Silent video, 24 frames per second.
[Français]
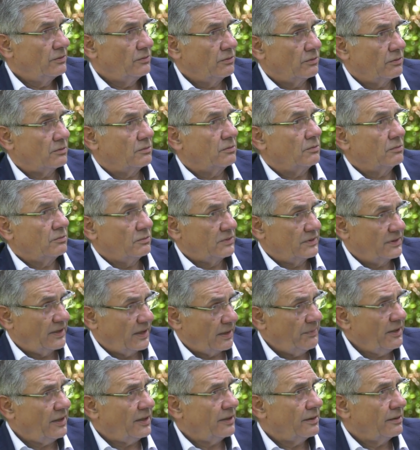donc
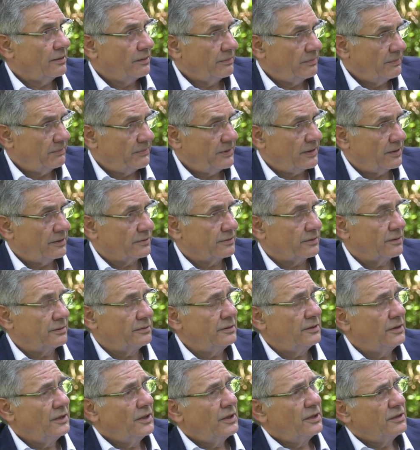thermique, bien
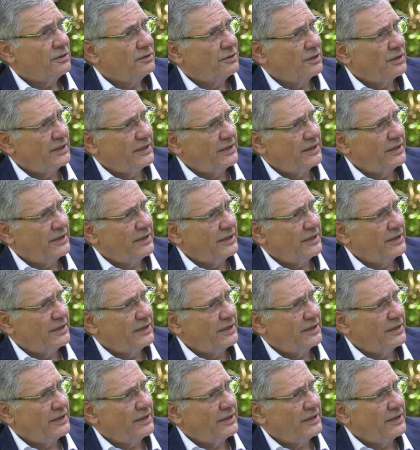entendu, de